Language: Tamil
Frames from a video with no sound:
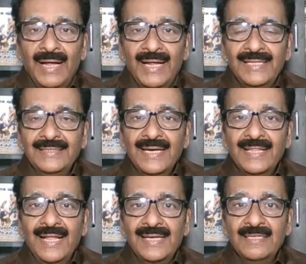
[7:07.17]
பாரதிய
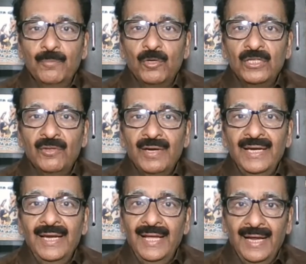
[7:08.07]
ஜனதா அரசை
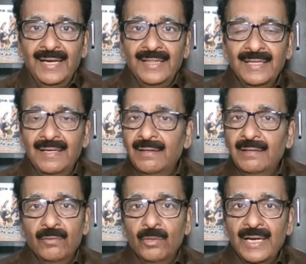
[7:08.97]
பொறுத்தவரையிலே அடுத்த
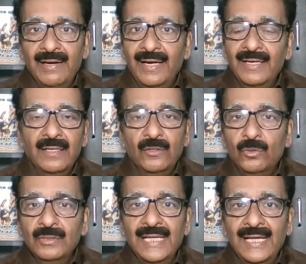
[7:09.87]
ஒன்றரை
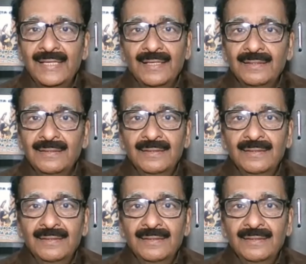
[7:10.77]
ஆண்டுகளுக்குள் தேர்தல்